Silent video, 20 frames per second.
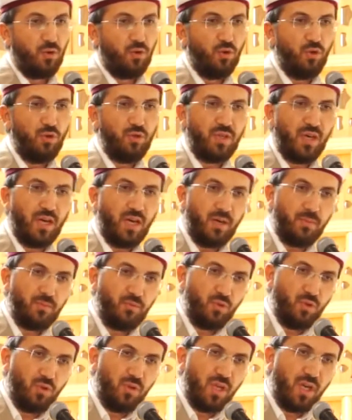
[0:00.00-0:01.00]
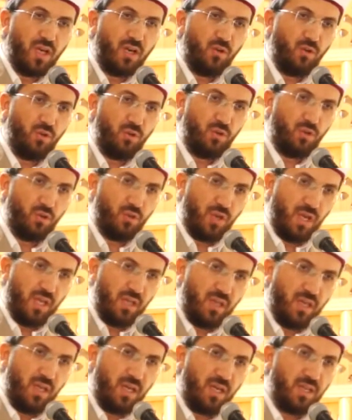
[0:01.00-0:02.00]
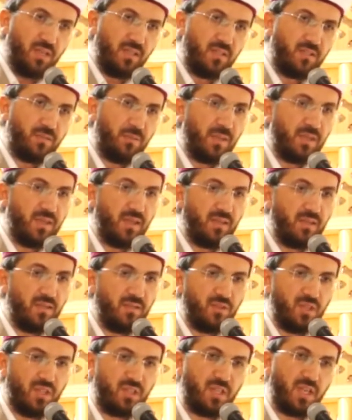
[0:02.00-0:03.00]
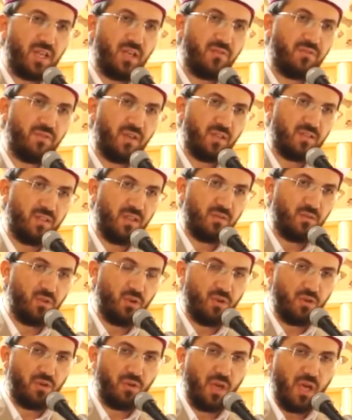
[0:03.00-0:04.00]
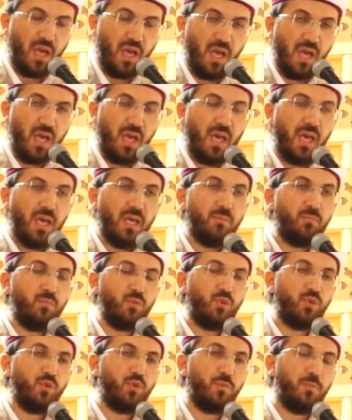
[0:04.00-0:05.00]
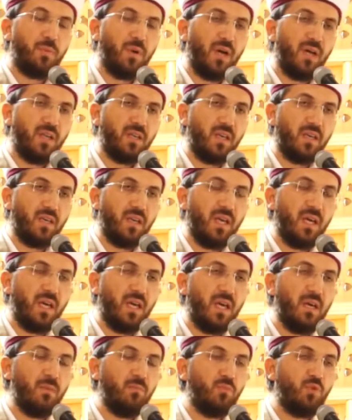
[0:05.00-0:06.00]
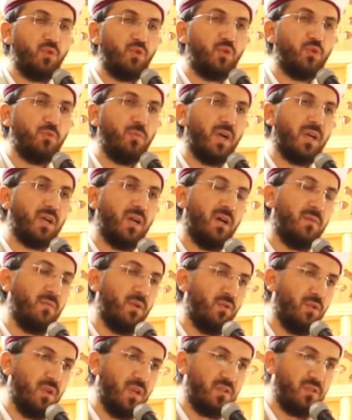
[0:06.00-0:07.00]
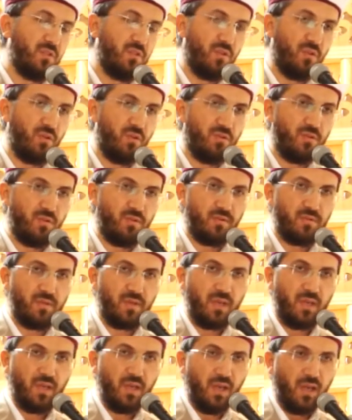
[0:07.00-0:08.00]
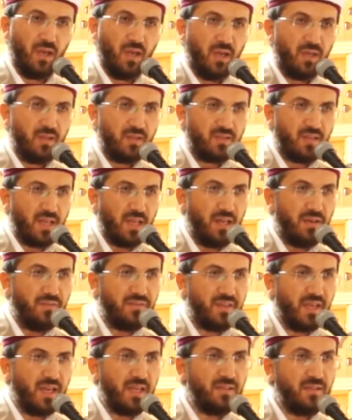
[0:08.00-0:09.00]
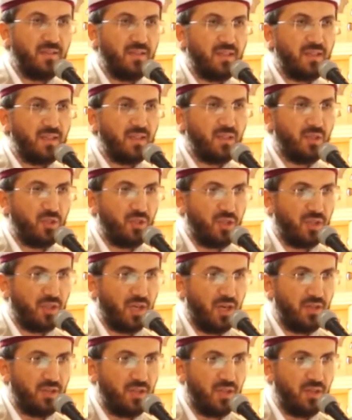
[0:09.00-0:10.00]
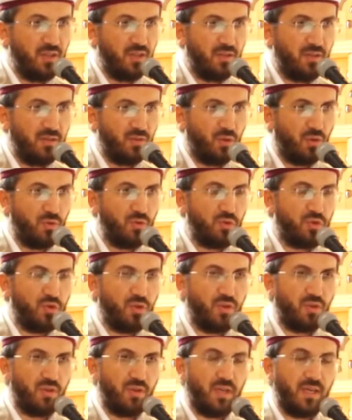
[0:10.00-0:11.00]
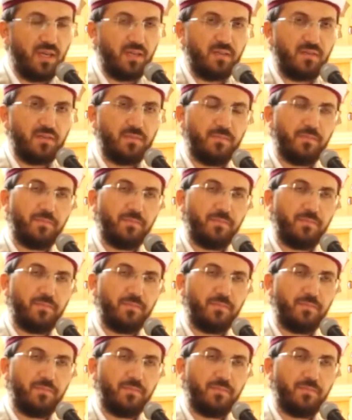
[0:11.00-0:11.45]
Kul da Abdullah oluyor, Allah'a nispet edince şeref kazanıyor. En büyük payeye, en büyük makama ulaşıyor. Seleften iki kişi karşılıklı konuşuyorlar.